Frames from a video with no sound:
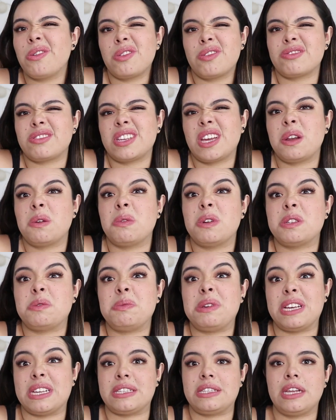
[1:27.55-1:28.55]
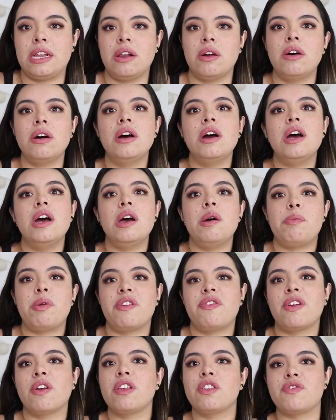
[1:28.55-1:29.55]
no sé, no es mi estilo
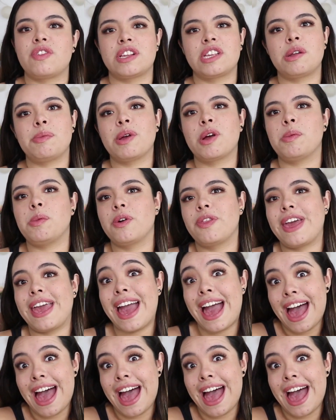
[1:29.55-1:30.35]
prefiero disfrazarme como de